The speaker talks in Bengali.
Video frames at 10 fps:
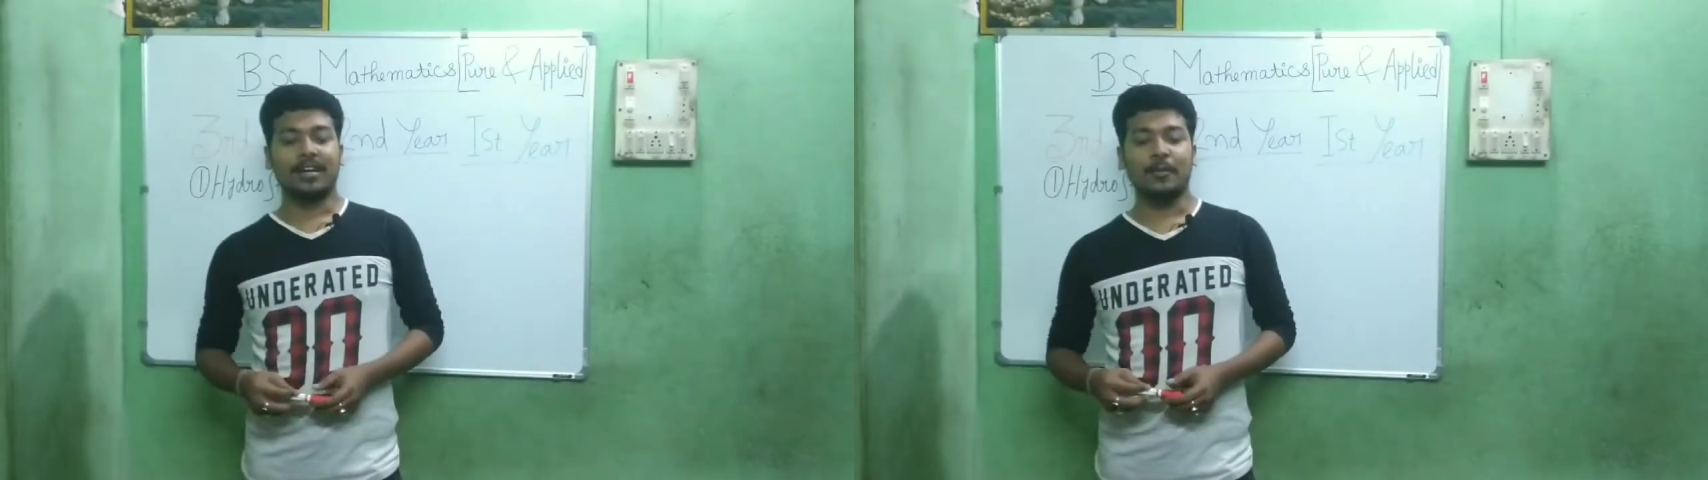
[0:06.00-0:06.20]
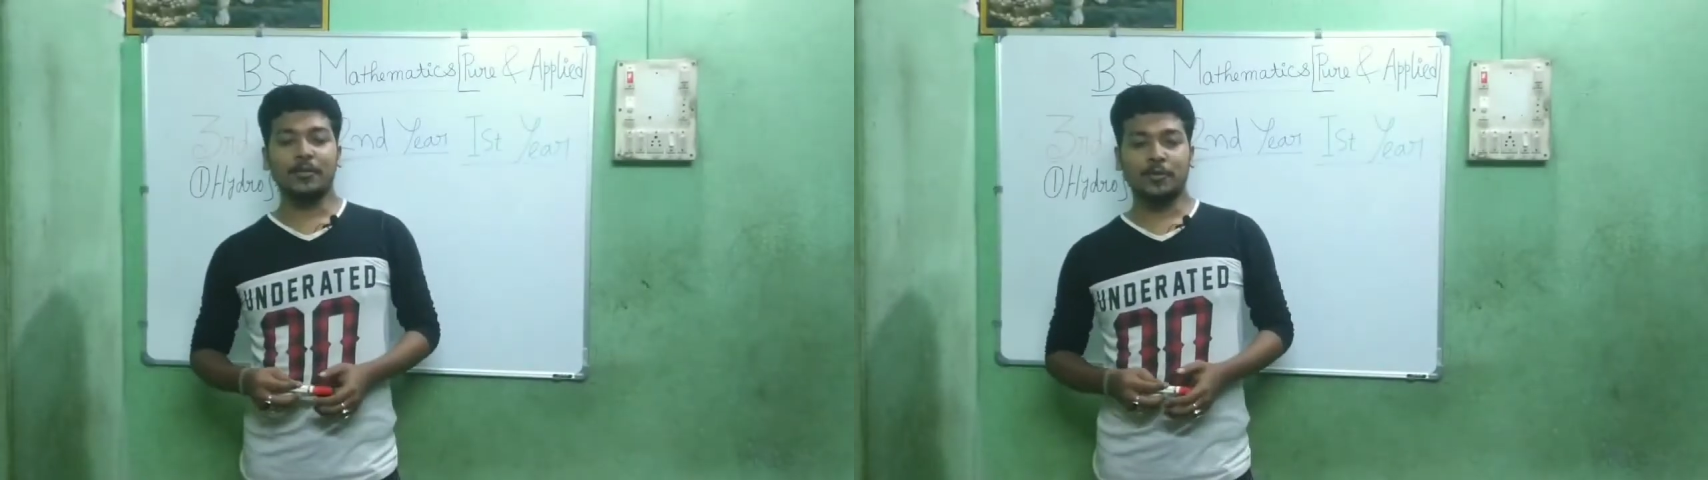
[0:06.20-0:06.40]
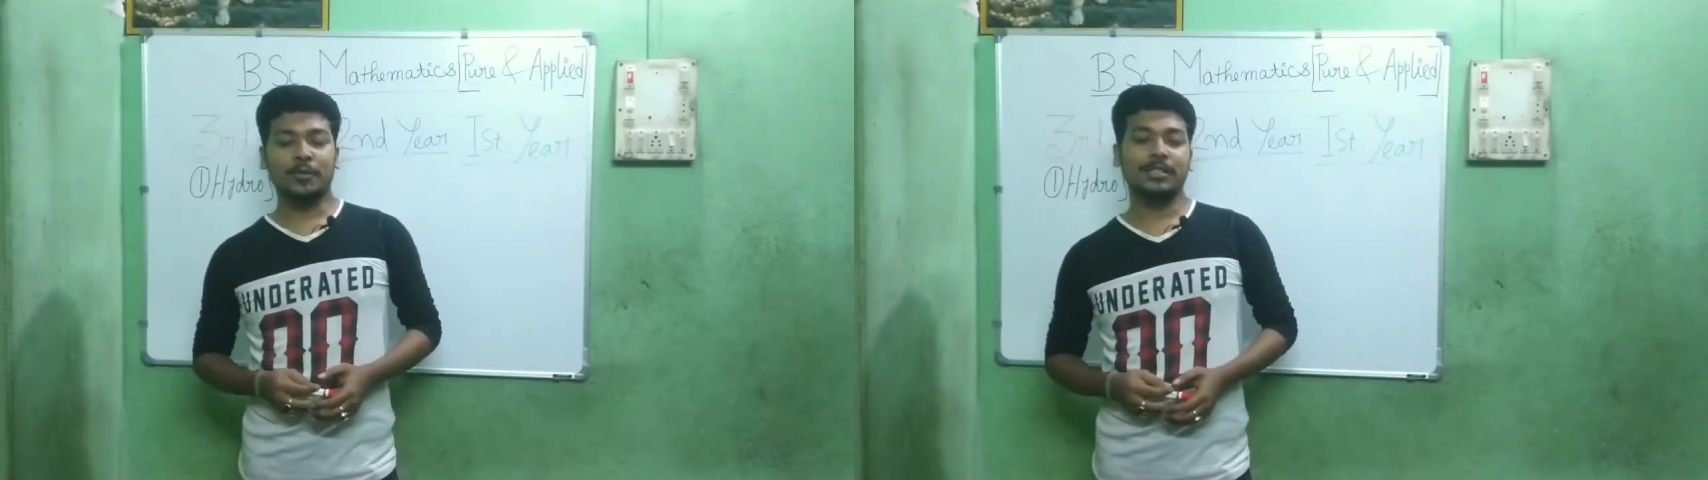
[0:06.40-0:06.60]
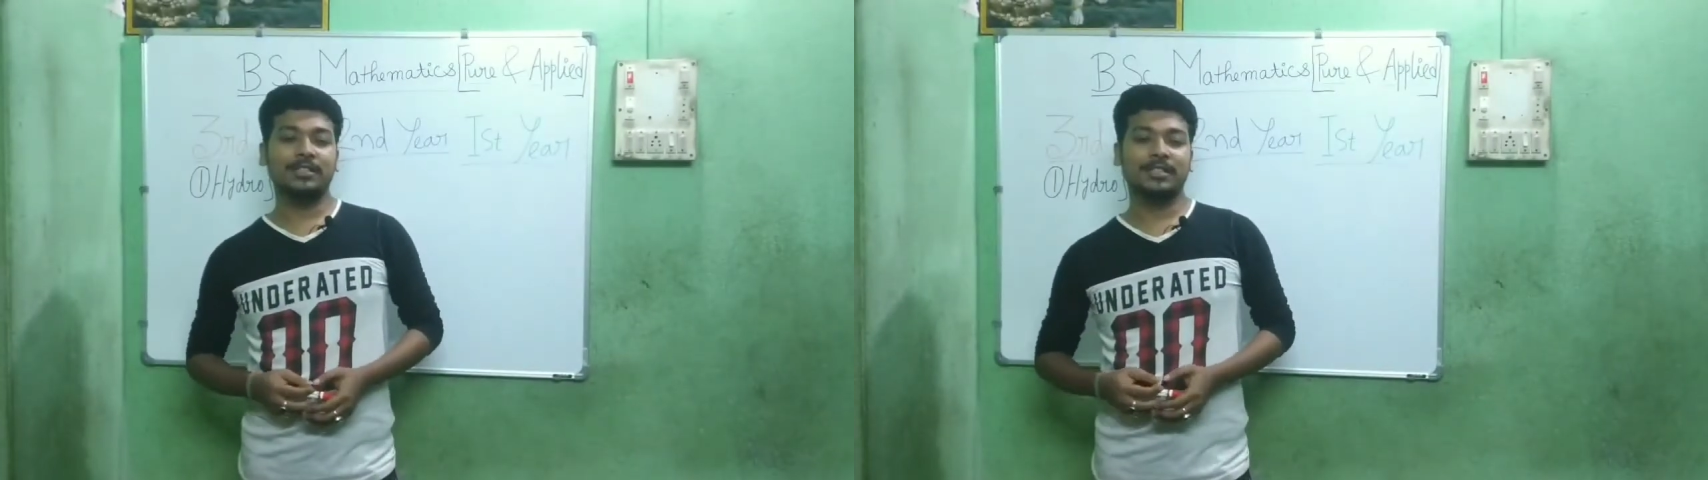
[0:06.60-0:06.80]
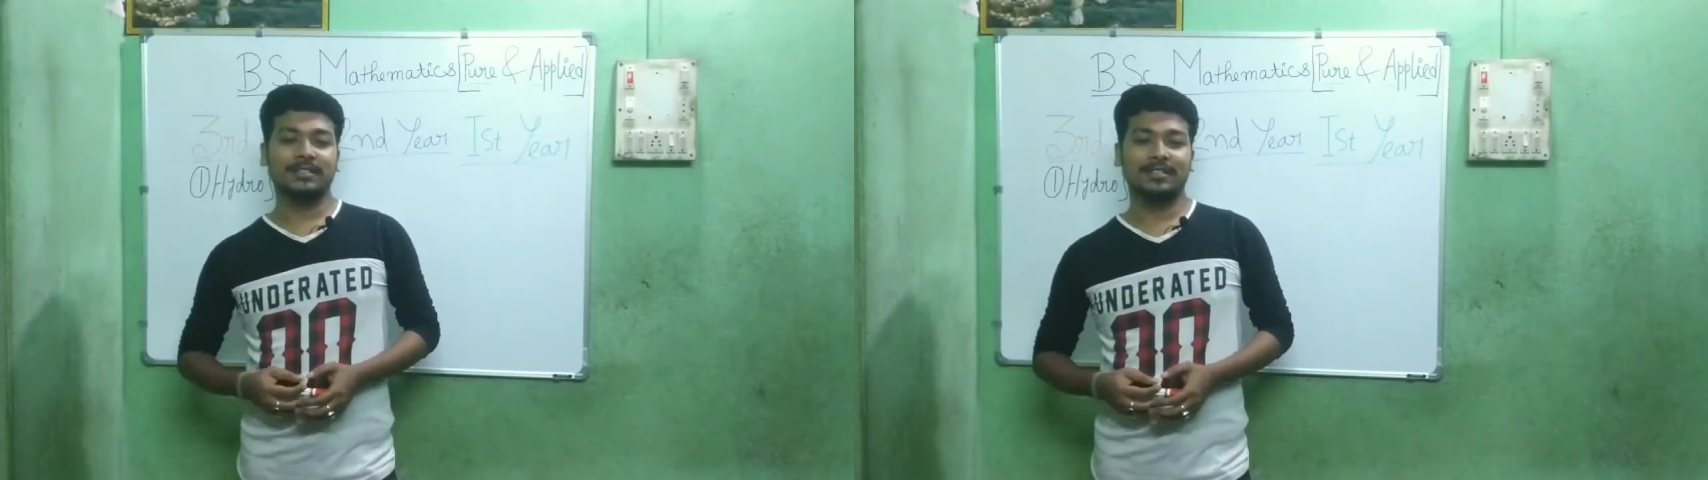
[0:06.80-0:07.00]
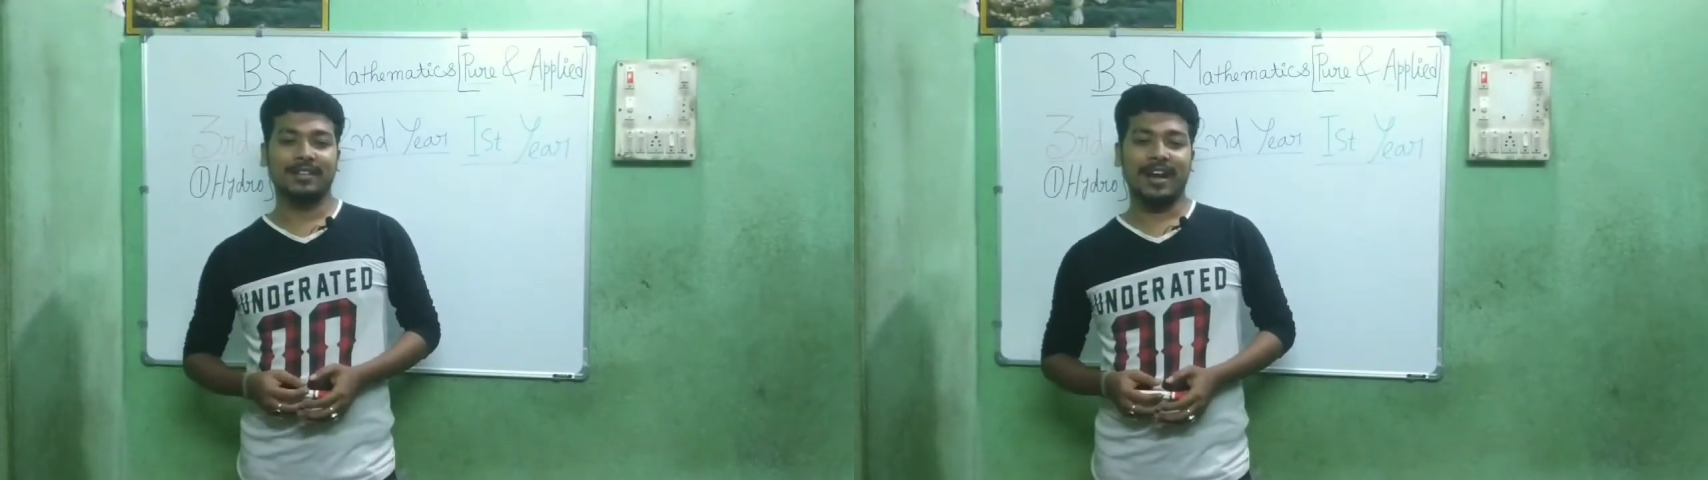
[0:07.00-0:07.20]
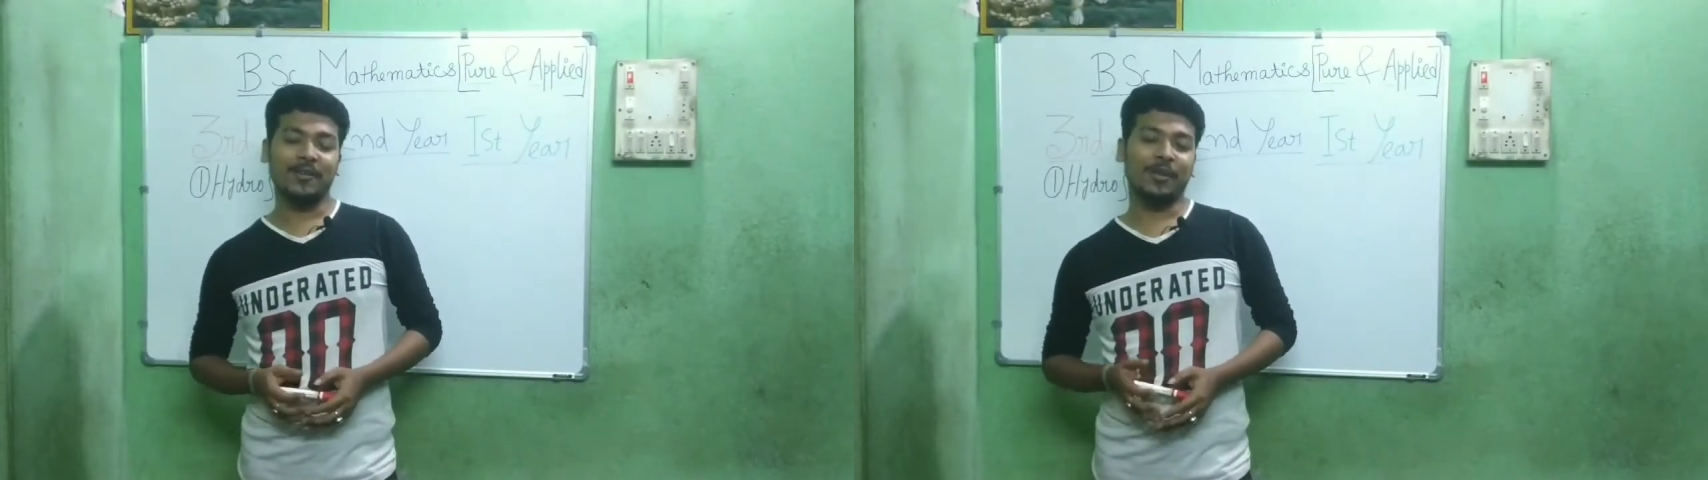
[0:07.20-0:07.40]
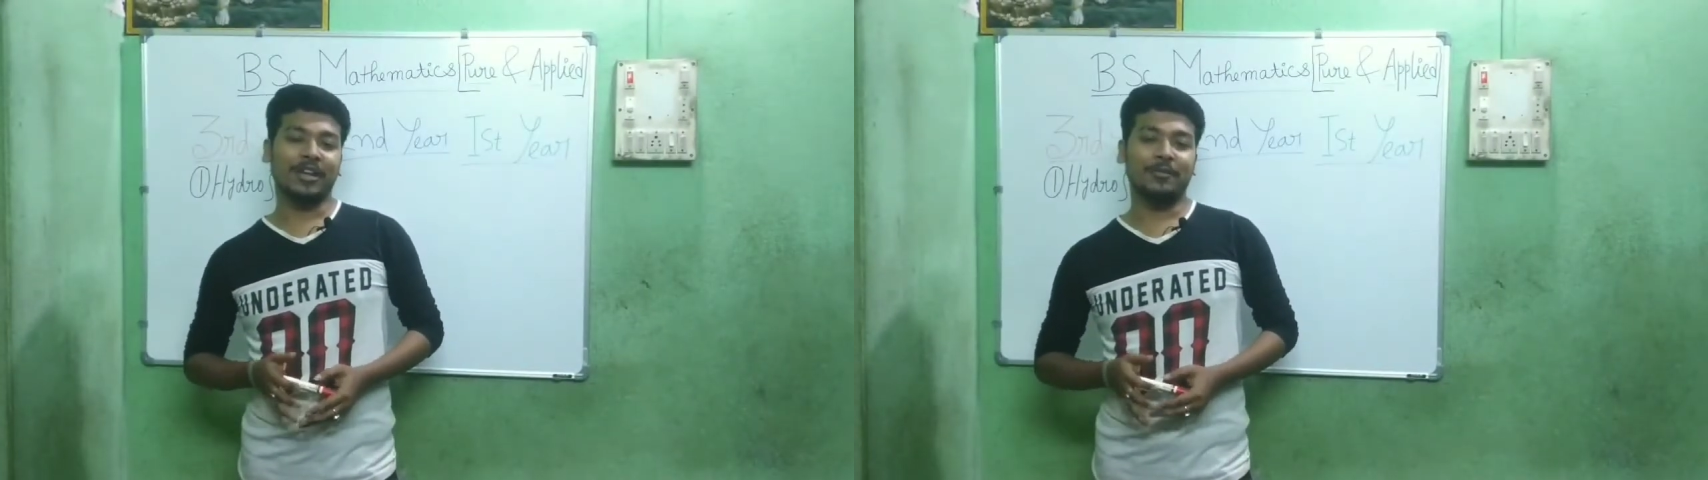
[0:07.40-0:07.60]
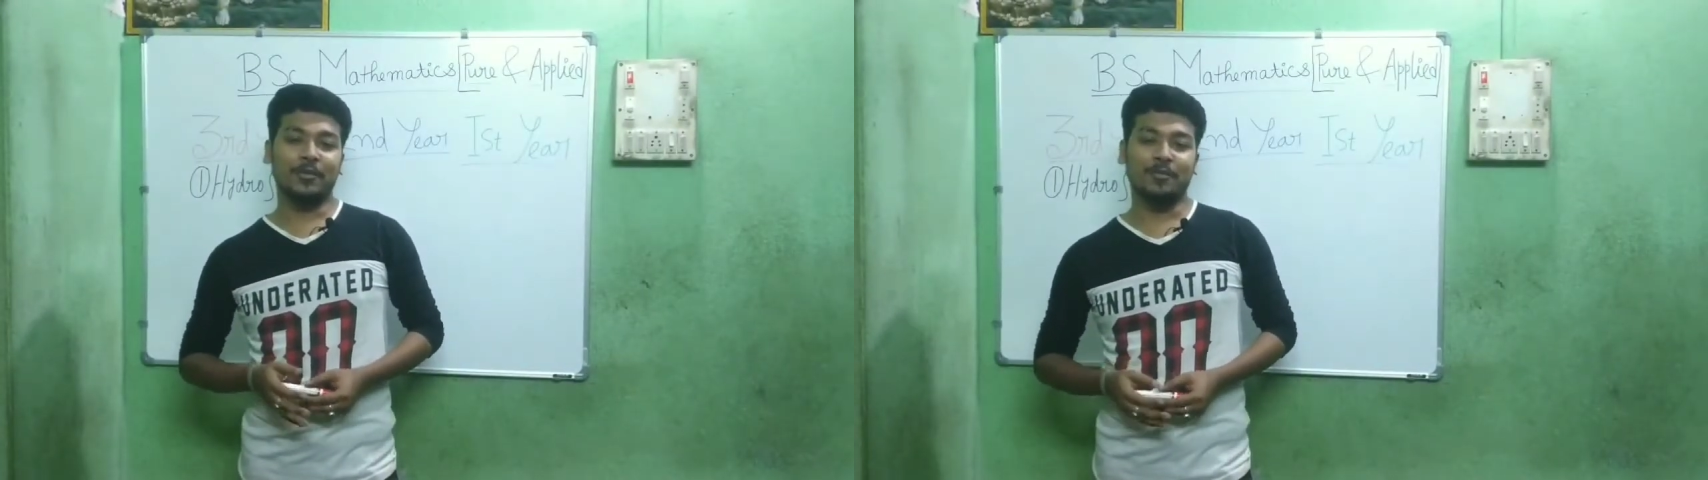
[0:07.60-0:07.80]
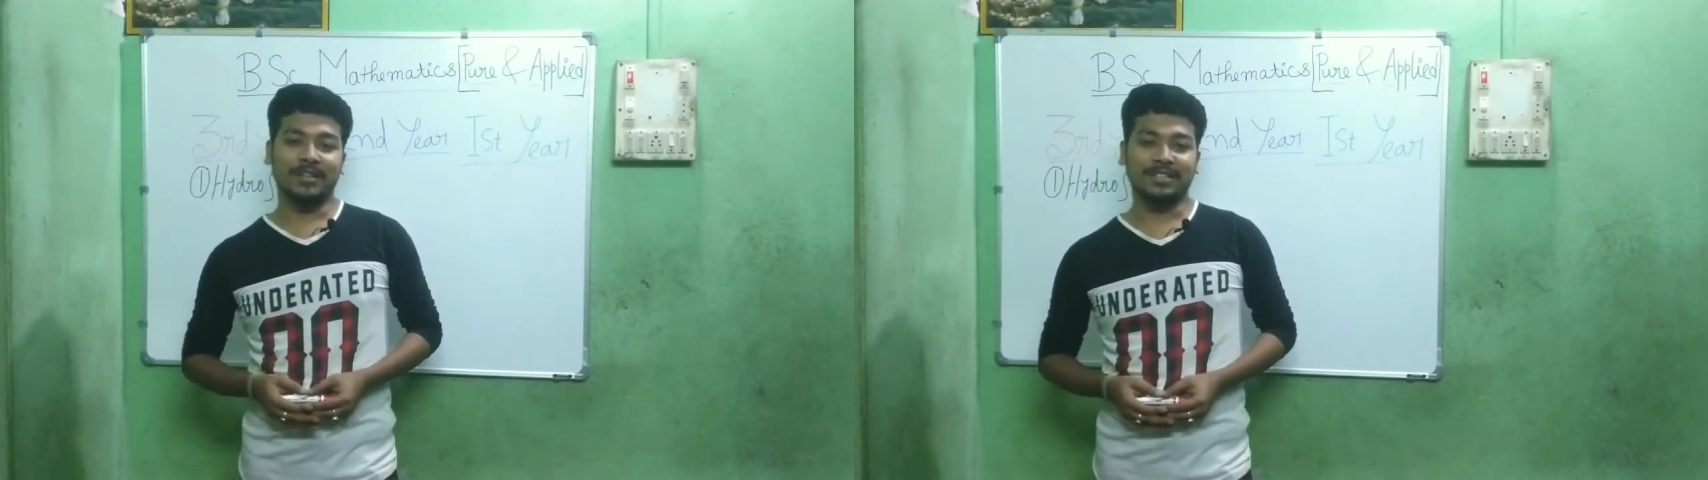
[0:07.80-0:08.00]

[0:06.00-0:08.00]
আমি সুরাজ অ্যান্ড ওয়েলকাম টু মাই